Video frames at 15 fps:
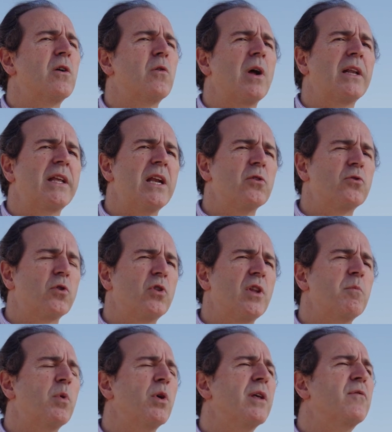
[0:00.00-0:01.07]
y cualquier otro
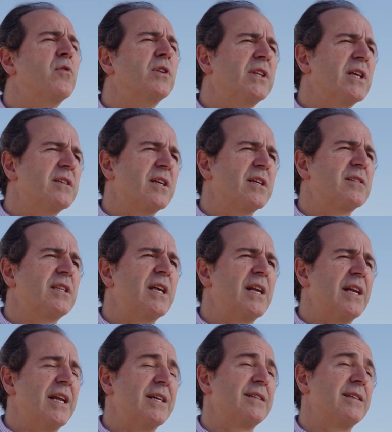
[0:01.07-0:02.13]
tipo de fuentes
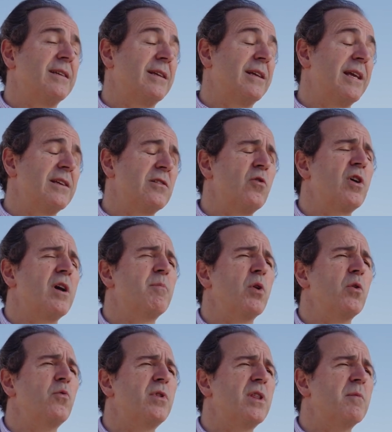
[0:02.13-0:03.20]
externas que es lo que
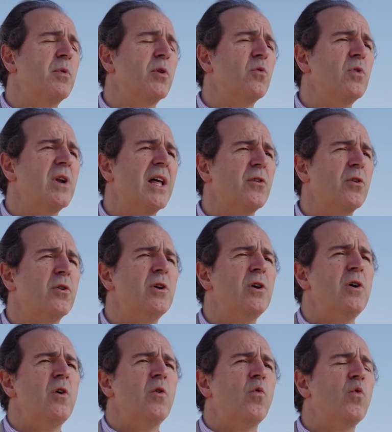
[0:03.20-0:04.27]
produce? Por un lado,
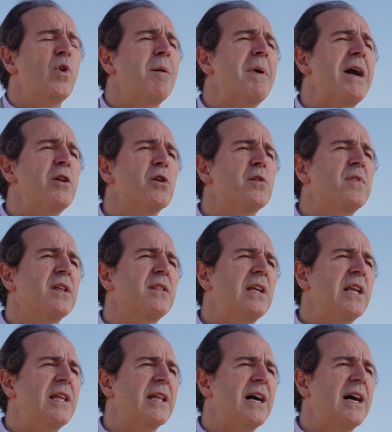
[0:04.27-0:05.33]
una mayor
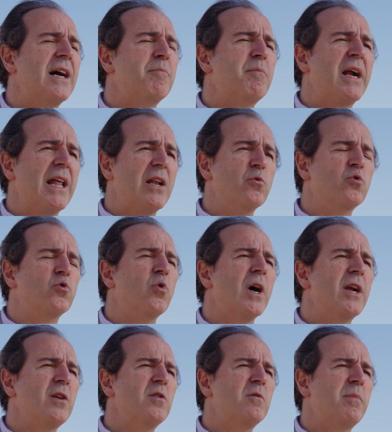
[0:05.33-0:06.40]
facilidad para el
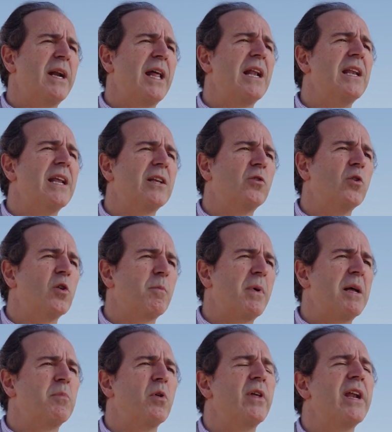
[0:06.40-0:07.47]
usuario, para el lector,
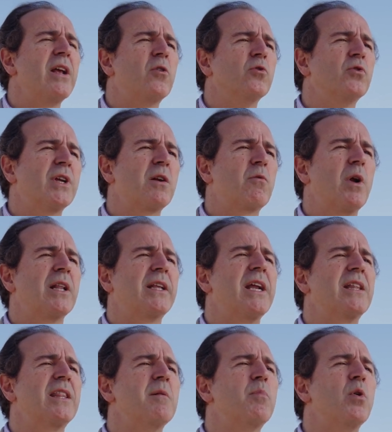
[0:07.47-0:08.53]
para poder encontrar
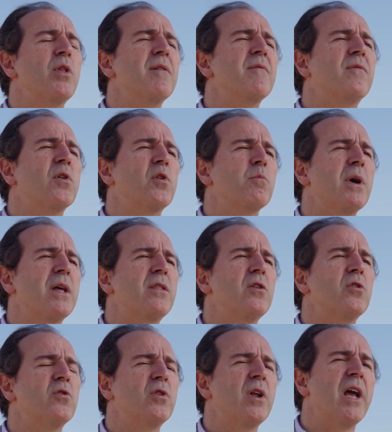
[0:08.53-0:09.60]
cualquier tipo de
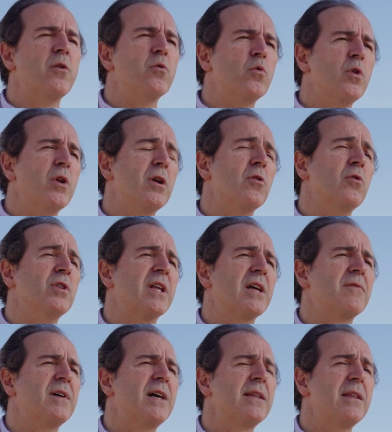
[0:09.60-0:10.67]
información en un único
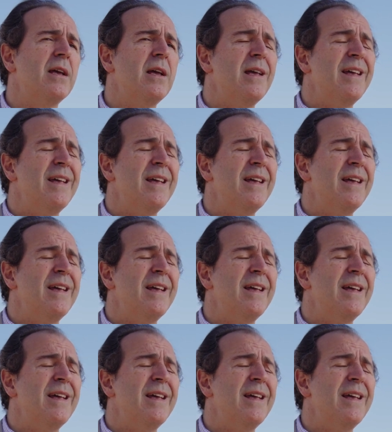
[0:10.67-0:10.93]
interfaz